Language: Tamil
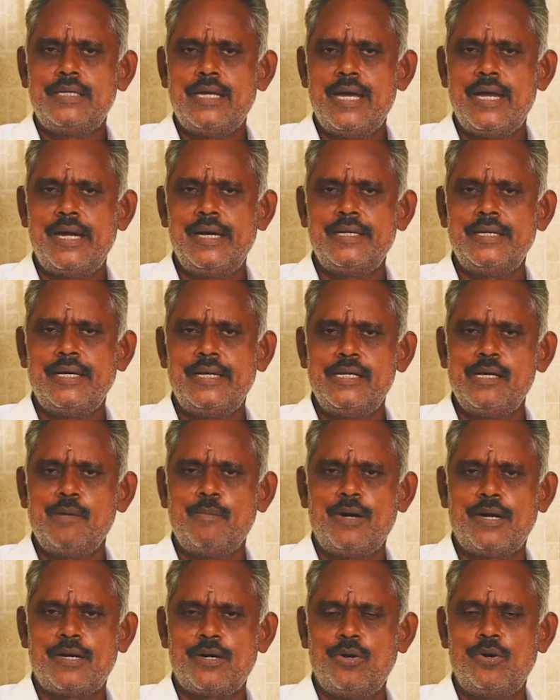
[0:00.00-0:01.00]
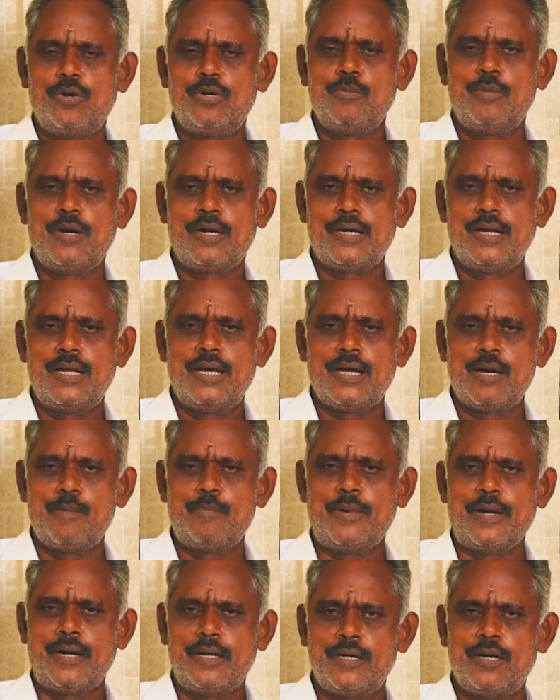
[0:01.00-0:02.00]
ஏழை எளிய மக்களோடு மக்களாக
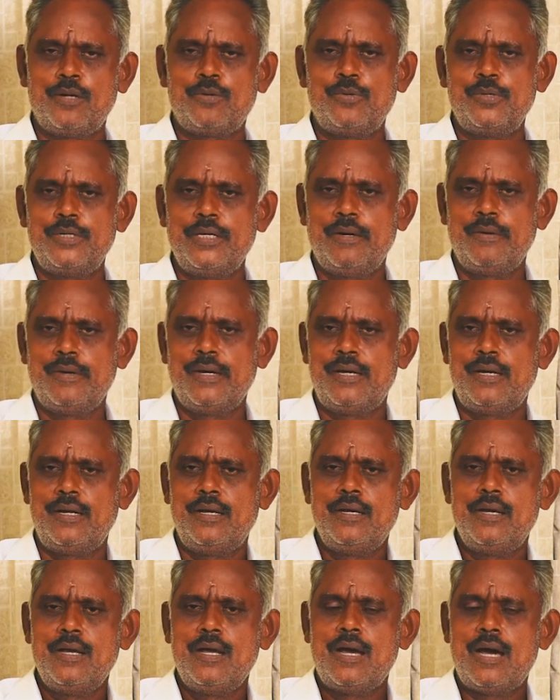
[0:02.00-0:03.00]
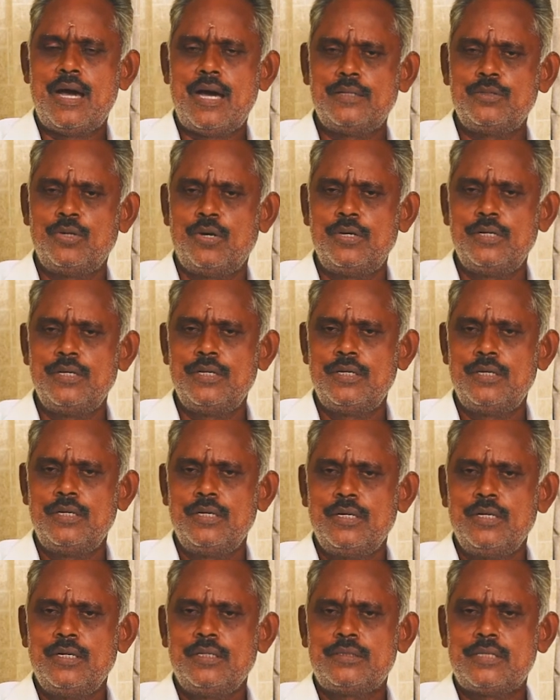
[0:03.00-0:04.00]
பழகக்கூடியவர் அதோடு
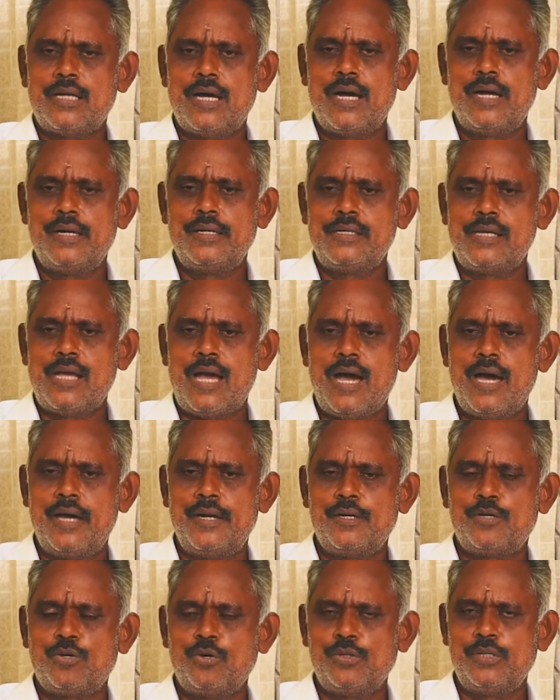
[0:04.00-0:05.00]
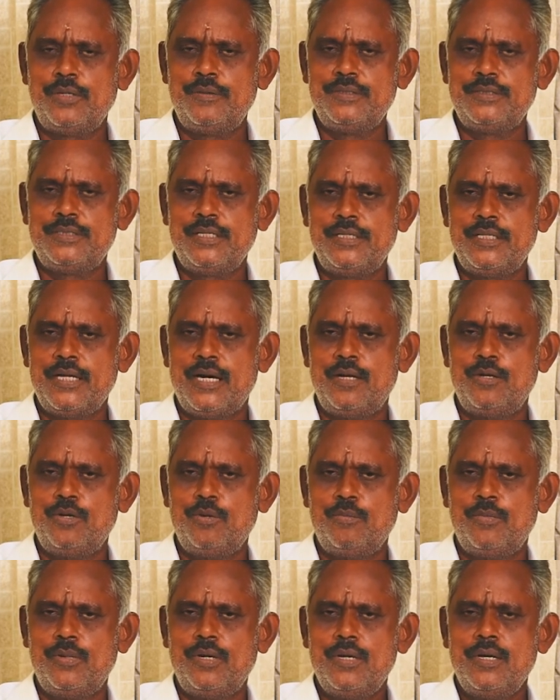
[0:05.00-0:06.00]
தான் யாருக்கு உதவி
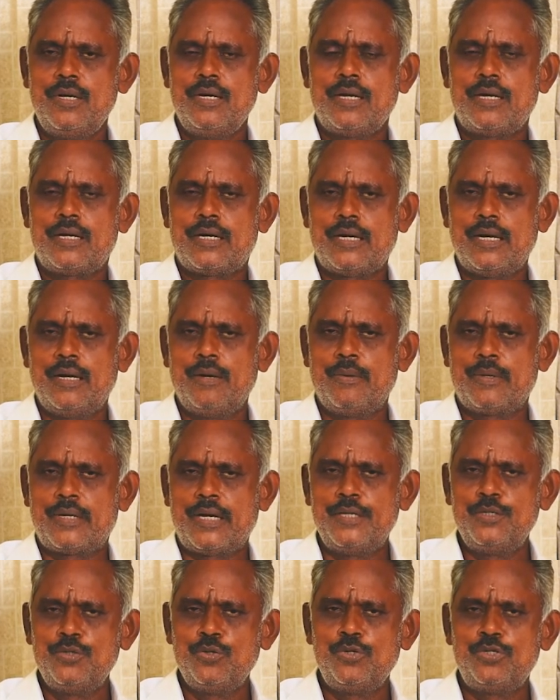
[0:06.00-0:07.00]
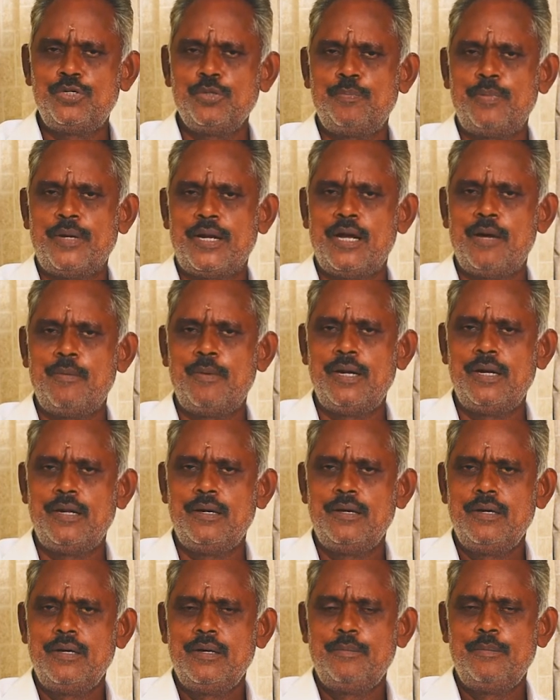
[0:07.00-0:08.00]
செய்தாலும் க கையூட்டு பெறாமல்
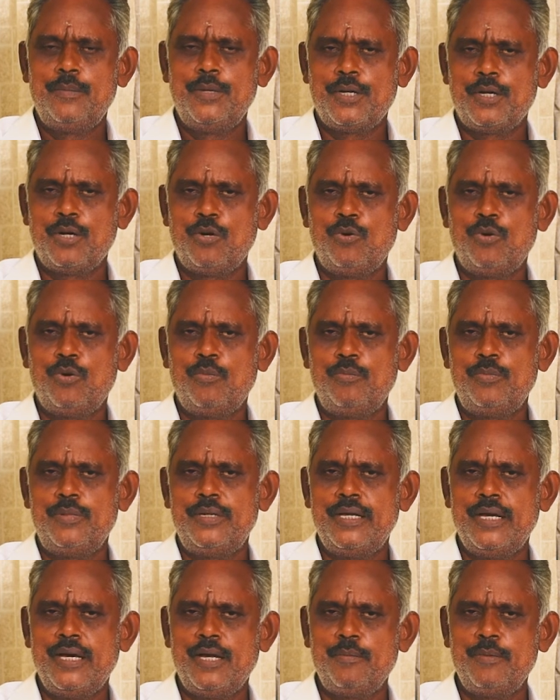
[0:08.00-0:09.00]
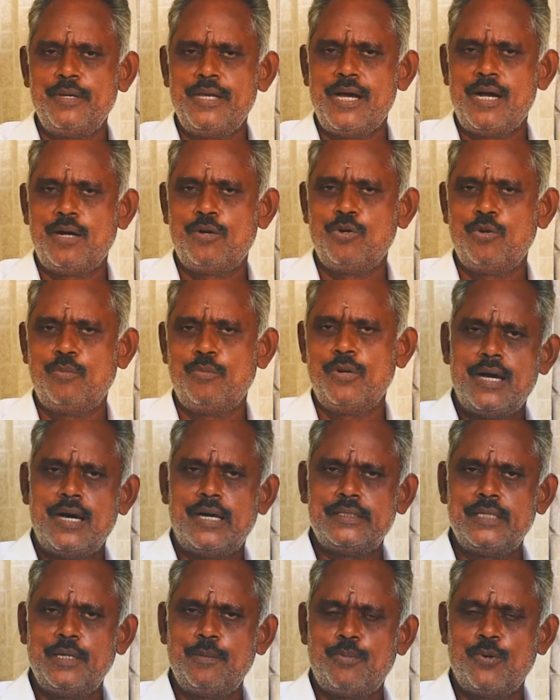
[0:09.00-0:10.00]
மிகவும் நேர்மையாகவும்
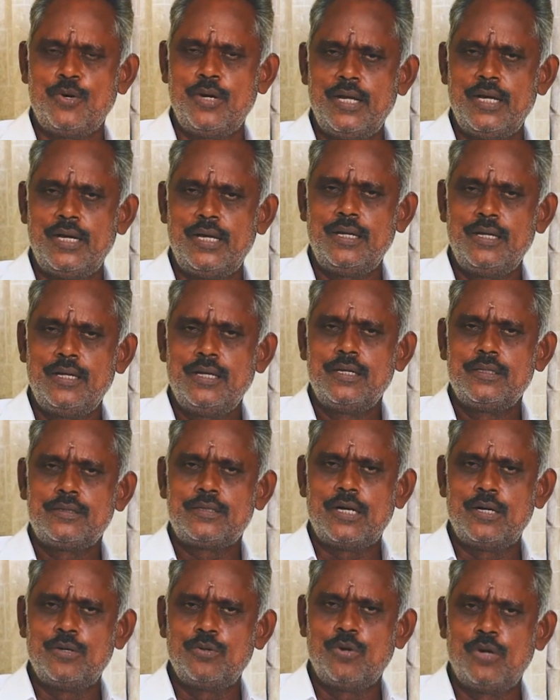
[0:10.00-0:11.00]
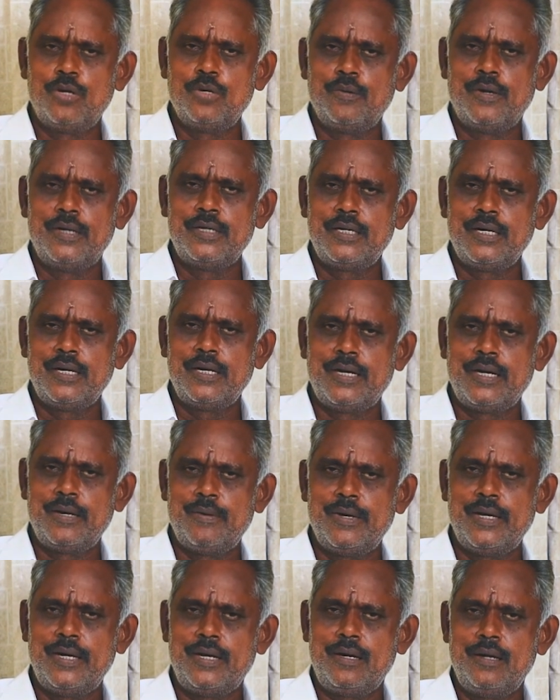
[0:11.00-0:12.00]
அதே போல தன்னோடு
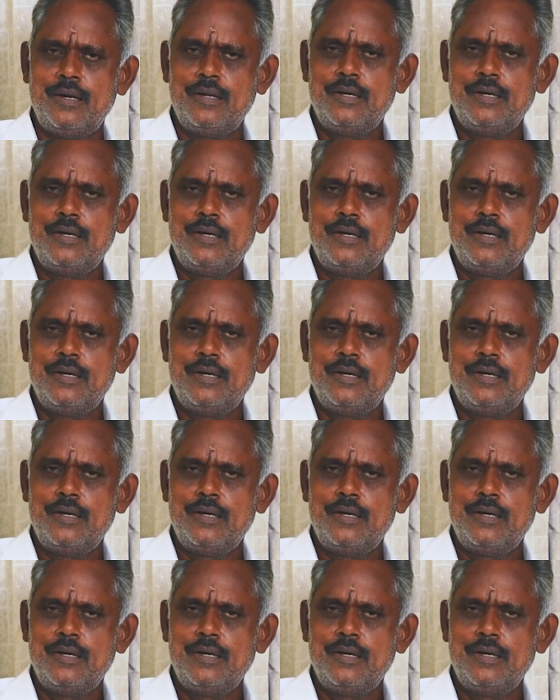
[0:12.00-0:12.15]
வருகின்றவர்